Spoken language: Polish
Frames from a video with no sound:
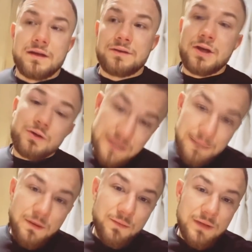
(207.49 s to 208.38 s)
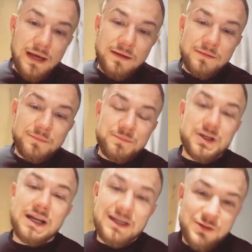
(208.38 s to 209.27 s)
Nie rozjebał mnie,
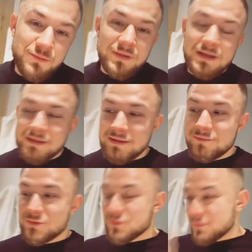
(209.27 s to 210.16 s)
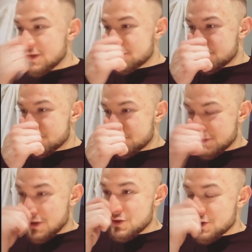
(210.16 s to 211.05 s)
przeleżał mnie. W sumie
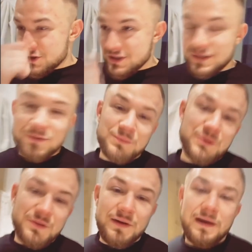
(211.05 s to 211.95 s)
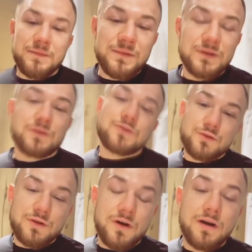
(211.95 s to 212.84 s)
troszeczkę się tego spodziewałem. No
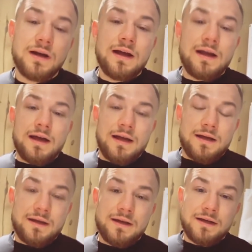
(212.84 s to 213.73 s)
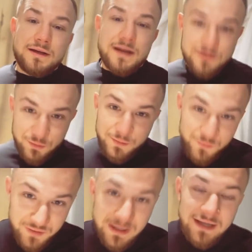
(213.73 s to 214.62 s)
trudno. Y, gratuluję mu
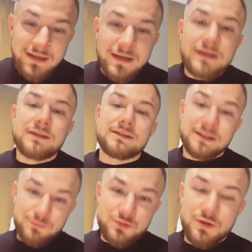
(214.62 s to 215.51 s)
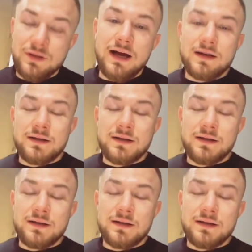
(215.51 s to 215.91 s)
wygranej, zasłużona.